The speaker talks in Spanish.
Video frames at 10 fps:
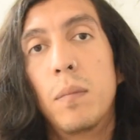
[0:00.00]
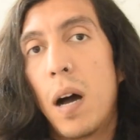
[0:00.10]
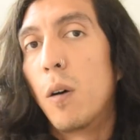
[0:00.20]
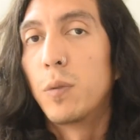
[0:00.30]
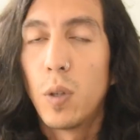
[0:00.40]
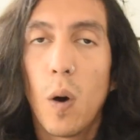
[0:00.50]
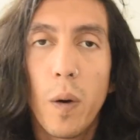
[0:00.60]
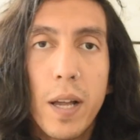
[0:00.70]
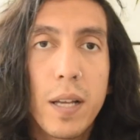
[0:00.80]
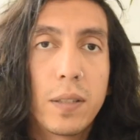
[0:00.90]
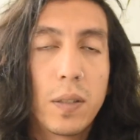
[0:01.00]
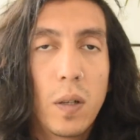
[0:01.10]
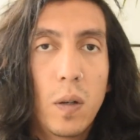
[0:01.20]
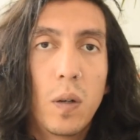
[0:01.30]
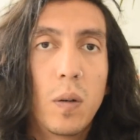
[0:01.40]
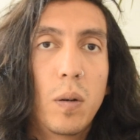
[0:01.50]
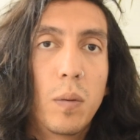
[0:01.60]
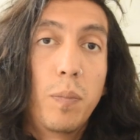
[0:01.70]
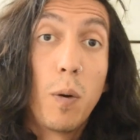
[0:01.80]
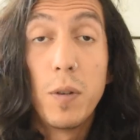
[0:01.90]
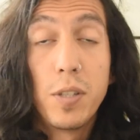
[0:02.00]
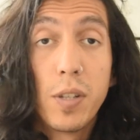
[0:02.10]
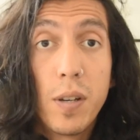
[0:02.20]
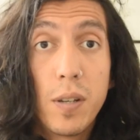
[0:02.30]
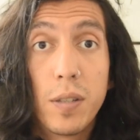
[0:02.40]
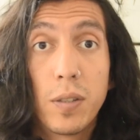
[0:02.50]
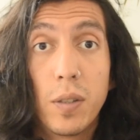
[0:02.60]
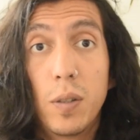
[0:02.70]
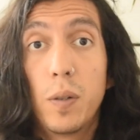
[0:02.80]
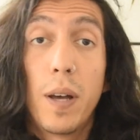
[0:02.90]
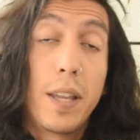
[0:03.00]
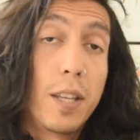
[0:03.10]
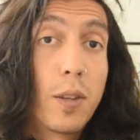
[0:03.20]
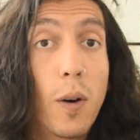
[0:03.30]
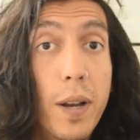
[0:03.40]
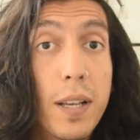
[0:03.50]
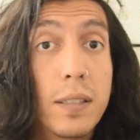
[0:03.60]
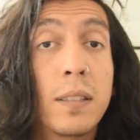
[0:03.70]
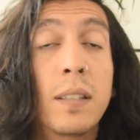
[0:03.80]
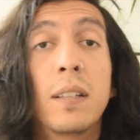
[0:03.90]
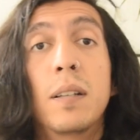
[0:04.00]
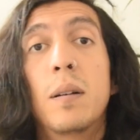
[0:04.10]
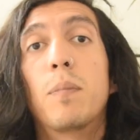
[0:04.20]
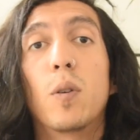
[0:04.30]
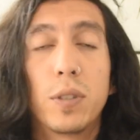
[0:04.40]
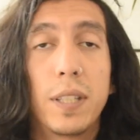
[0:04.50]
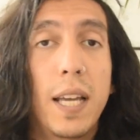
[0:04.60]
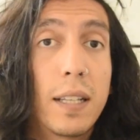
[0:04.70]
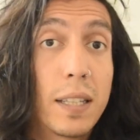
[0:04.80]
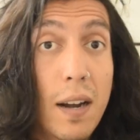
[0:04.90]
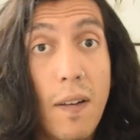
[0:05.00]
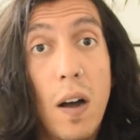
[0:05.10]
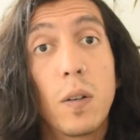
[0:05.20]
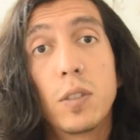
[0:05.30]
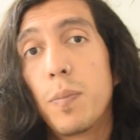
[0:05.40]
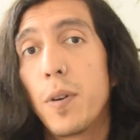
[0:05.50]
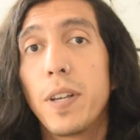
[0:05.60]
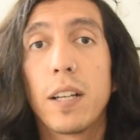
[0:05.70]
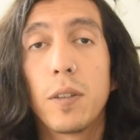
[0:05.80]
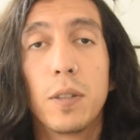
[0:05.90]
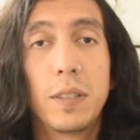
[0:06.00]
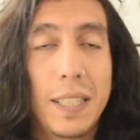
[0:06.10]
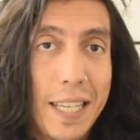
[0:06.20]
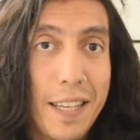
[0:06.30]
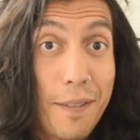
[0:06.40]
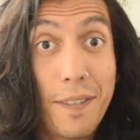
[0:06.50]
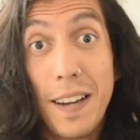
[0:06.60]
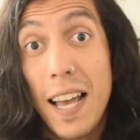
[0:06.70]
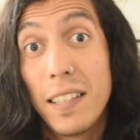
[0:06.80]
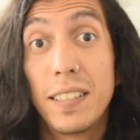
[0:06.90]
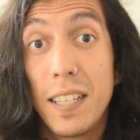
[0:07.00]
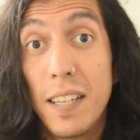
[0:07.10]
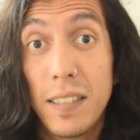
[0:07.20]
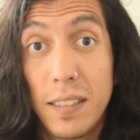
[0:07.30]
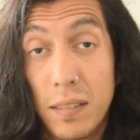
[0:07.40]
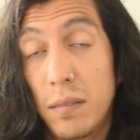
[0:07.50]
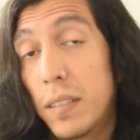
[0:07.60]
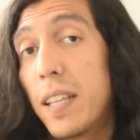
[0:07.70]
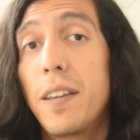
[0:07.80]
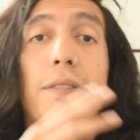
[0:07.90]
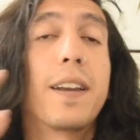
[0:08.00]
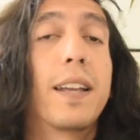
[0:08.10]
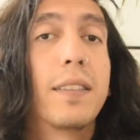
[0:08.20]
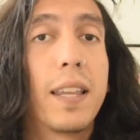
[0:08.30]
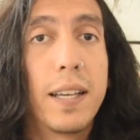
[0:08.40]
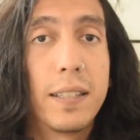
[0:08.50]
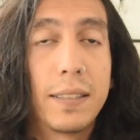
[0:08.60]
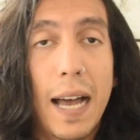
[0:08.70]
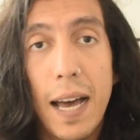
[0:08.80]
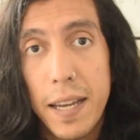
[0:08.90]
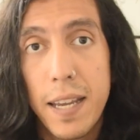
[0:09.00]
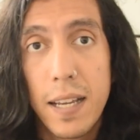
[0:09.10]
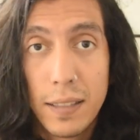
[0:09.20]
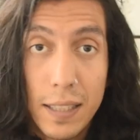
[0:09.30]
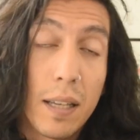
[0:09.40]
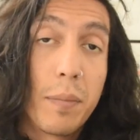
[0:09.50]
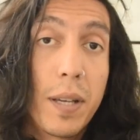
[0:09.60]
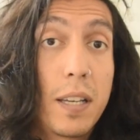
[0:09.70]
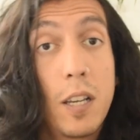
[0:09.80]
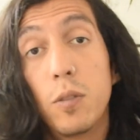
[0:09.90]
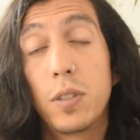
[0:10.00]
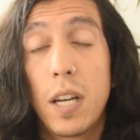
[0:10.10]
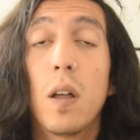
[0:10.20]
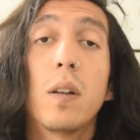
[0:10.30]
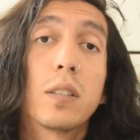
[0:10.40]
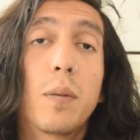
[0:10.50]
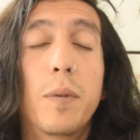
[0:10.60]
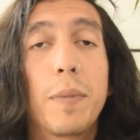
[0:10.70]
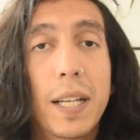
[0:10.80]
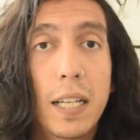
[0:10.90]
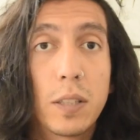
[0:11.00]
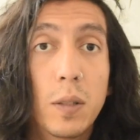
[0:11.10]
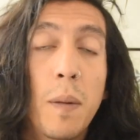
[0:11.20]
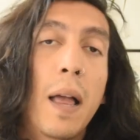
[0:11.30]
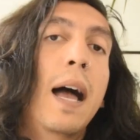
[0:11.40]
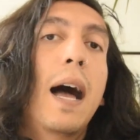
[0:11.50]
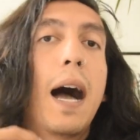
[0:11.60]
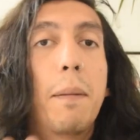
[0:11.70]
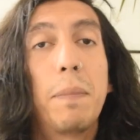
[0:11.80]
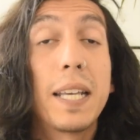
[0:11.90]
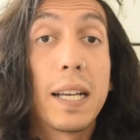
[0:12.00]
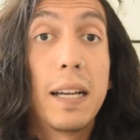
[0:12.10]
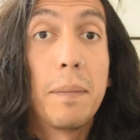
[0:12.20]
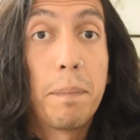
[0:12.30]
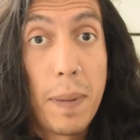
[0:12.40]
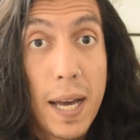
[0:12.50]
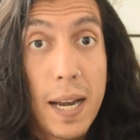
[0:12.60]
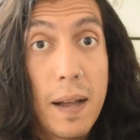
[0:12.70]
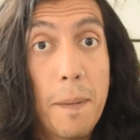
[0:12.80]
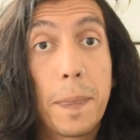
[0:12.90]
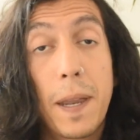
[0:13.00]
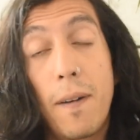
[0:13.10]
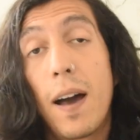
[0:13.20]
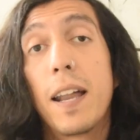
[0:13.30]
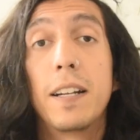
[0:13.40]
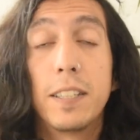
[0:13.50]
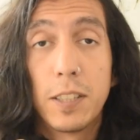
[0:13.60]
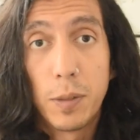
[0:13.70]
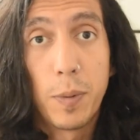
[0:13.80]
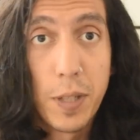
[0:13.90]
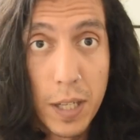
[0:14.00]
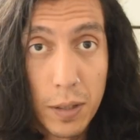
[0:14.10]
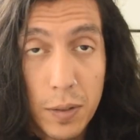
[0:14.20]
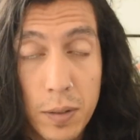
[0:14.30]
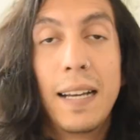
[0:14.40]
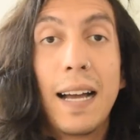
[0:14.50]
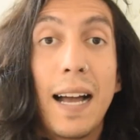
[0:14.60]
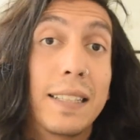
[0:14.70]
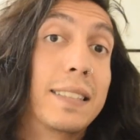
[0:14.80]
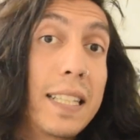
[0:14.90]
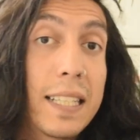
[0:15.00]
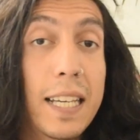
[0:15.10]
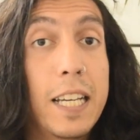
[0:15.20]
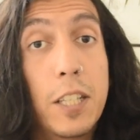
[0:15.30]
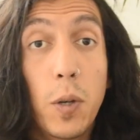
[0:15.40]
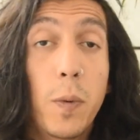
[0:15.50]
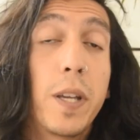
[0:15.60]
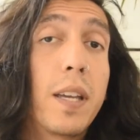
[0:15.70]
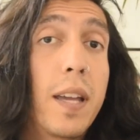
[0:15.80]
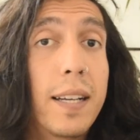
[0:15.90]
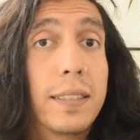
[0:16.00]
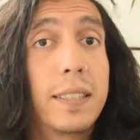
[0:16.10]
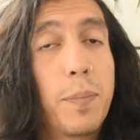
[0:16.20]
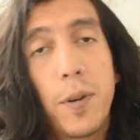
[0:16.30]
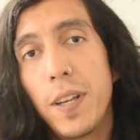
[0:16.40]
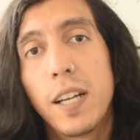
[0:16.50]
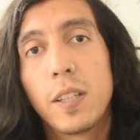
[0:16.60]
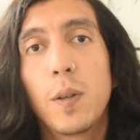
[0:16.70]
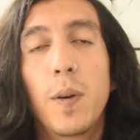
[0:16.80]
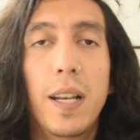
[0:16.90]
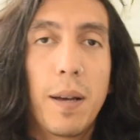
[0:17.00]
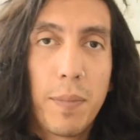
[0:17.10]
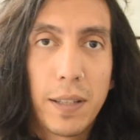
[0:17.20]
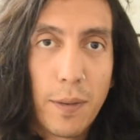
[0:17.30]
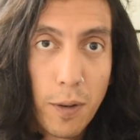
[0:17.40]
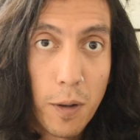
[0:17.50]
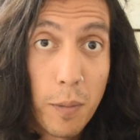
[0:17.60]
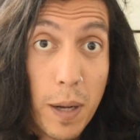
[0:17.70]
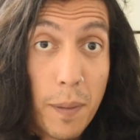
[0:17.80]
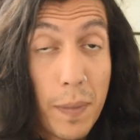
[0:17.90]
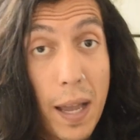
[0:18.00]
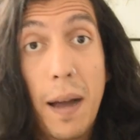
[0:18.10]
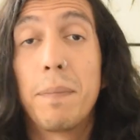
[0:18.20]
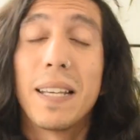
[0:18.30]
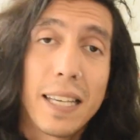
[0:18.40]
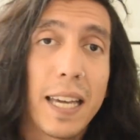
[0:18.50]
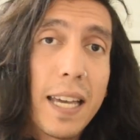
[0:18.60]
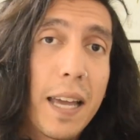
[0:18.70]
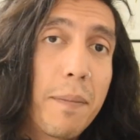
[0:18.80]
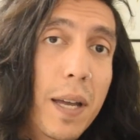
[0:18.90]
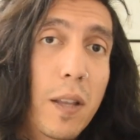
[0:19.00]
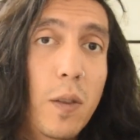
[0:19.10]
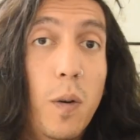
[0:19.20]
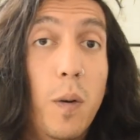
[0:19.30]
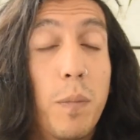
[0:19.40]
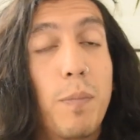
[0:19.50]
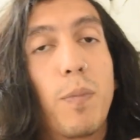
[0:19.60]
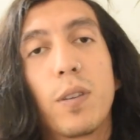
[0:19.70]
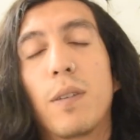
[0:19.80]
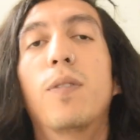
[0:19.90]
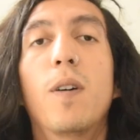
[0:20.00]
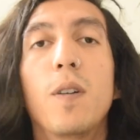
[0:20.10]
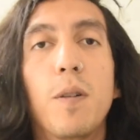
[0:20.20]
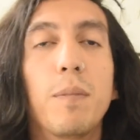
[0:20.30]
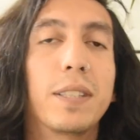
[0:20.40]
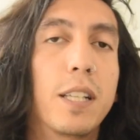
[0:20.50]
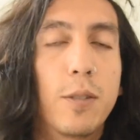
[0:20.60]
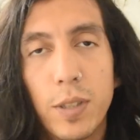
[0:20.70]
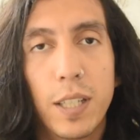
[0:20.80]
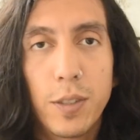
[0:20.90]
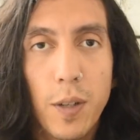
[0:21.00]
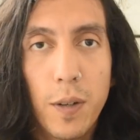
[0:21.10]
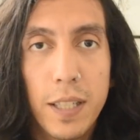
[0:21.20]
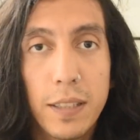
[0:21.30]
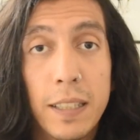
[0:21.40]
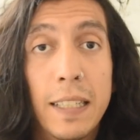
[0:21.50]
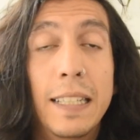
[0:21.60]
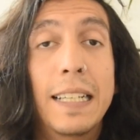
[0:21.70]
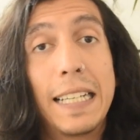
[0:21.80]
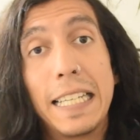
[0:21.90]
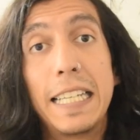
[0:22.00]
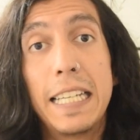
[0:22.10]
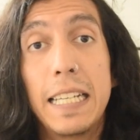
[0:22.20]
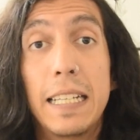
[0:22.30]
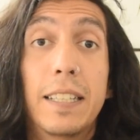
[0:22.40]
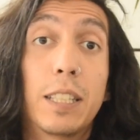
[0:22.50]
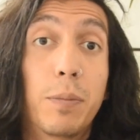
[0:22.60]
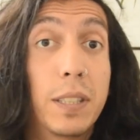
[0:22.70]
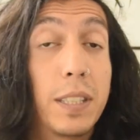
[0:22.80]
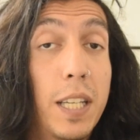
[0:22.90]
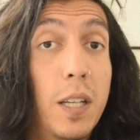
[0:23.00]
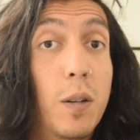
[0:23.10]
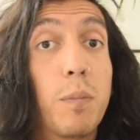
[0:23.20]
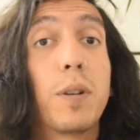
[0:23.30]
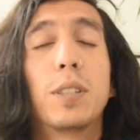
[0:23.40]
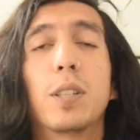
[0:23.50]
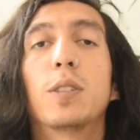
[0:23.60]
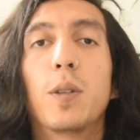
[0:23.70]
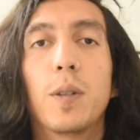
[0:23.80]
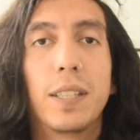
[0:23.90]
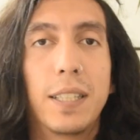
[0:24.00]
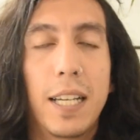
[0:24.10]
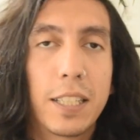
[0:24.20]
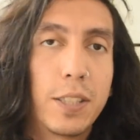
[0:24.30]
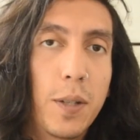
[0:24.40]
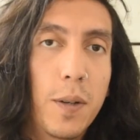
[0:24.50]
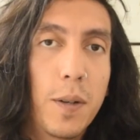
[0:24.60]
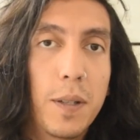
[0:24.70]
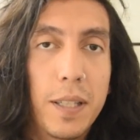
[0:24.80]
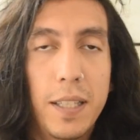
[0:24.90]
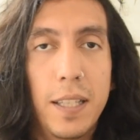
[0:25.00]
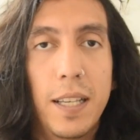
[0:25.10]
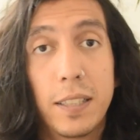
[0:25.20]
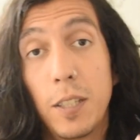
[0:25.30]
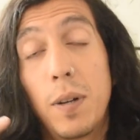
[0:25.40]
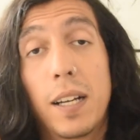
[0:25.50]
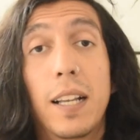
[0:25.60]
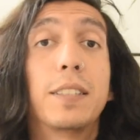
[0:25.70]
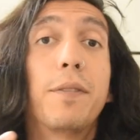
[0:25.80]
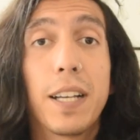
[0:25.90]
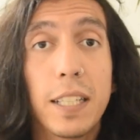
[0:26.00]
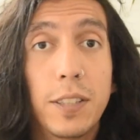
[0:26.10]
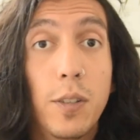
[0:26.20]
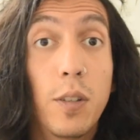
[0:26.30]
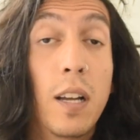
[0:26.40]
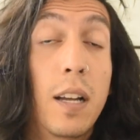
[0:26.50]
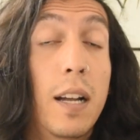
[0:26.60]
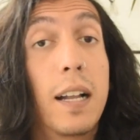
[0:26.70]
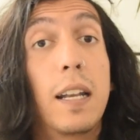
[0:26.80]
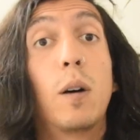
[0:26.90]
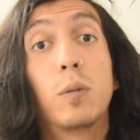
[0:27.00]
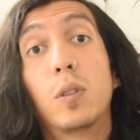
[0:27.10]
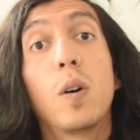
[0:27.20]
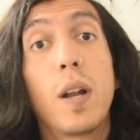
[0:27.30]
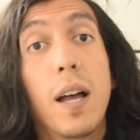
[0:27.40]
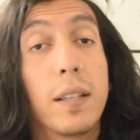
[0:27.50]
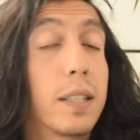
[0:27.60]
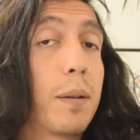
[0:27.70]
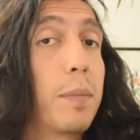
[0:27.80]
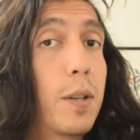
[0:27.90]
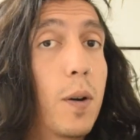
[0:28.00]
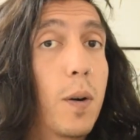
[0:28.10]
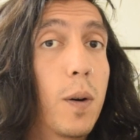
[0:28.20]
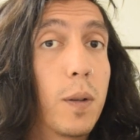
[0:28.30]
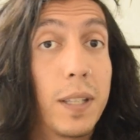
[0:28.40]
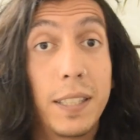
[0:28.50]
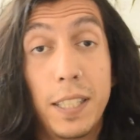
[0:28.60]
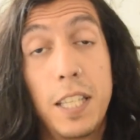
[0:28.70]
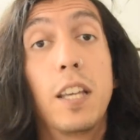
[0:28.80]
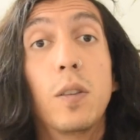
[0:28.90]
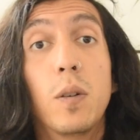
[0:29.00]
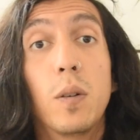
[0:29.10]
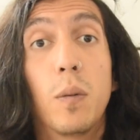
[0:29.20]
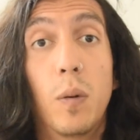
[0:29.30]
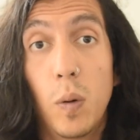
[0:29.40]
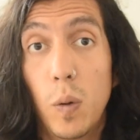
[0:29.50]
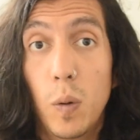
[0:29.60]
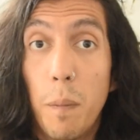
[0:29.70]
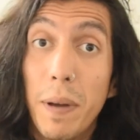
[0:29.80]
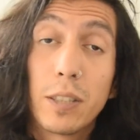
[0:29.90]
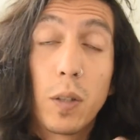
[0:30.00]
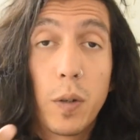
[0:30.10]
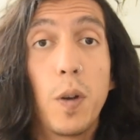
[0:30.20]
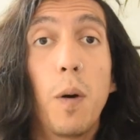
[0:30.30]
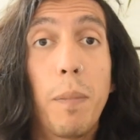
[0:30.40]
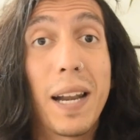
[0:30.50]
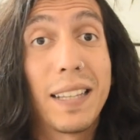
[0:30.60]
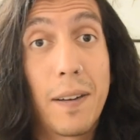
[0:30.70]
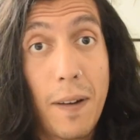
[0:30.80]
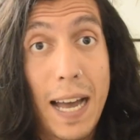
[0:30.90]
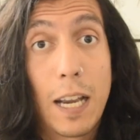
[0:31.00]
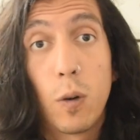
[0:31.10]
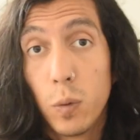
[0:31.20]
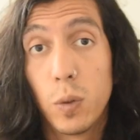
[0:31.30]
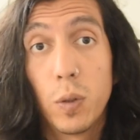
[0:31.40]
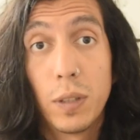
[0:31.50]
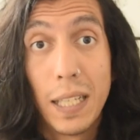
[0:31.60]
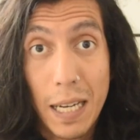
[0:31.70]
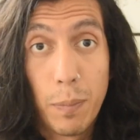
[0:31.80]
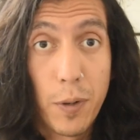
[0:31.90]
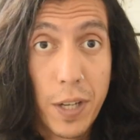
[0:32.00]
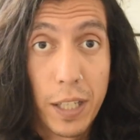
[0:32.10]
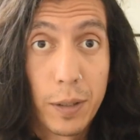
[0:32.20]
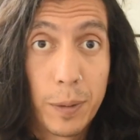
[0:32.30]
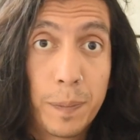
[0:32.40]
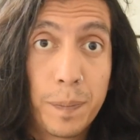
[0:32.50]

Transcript: autores o publishers o editores postean trabajos o proyectos y freelancers de diferentes áreas y también ilustradores como en mi caso aplican para trabajar en estos proyectos. Así que yo vi este proyecto en la plataforma, apliqué enviando mi portafolio, mis ilustraciones y después de un proceso de selección y de hacer una clasificación, la autora terminó decidiendo o me escogió para trabajar juntos en el proyecto.